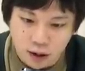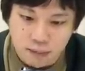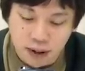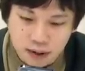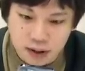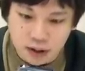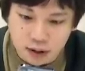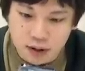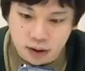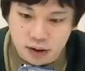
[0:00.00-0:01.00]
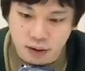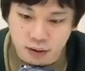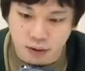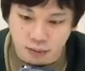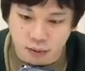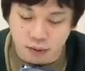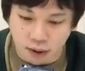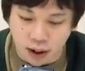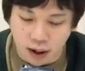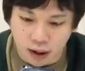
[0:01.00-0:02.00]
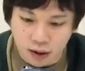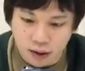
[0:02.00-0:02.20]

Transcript: めちゃくちゃ強いと思うこれ